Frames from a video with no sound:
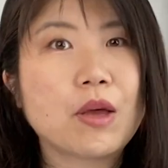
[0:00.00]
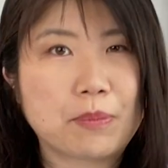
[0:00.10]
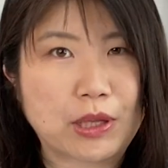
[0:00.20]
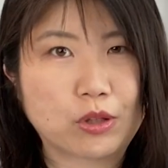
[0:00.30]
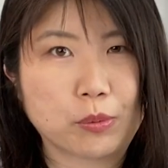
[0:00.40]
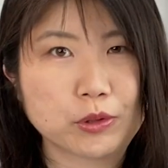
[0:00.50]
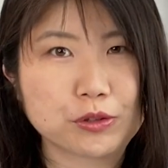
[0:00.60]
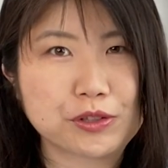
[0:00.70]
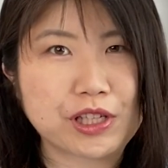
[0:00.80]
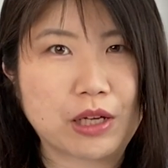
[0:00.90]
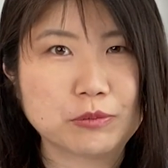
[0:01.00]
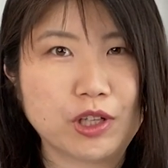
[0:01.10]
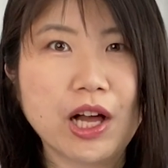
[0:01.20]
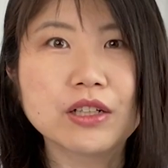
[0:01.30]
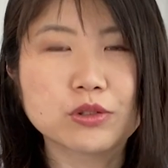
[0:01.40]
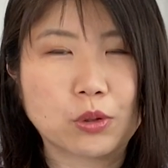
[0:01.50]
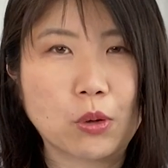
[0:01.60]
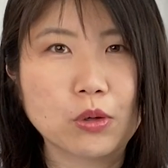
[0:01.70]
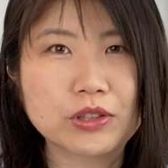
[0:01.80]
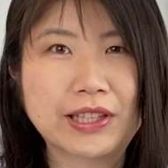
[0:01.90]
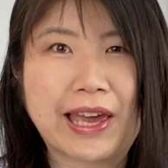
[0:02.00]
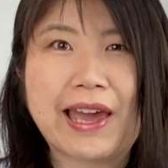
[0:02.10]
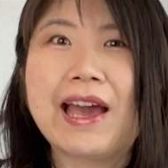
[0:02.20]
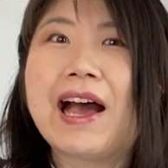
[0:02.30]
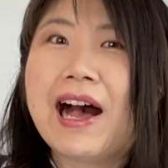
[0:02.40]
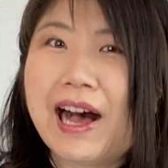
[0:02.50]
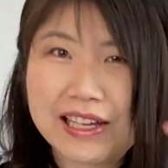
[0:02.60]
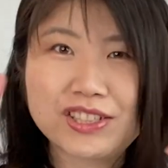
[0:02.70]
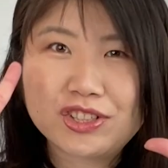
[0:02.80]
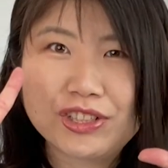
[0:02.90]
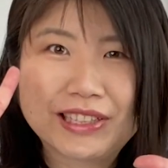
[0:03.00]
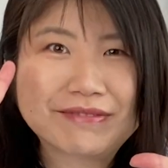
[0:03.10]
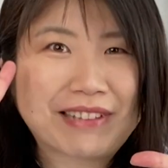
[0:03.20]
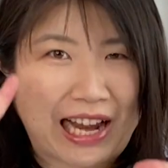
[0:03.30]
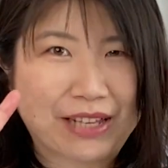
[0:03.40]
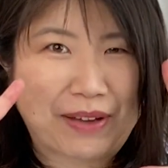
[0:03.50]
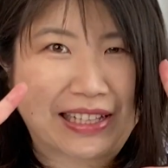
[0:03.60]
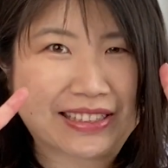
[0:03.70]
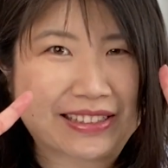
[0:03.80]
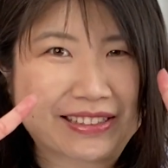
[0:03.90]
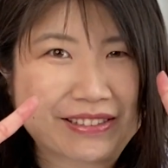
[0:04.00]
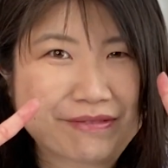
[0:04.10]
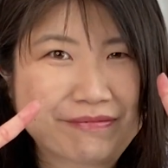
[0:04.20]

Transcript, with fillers: ペットボトルチャームは合計8種類あります。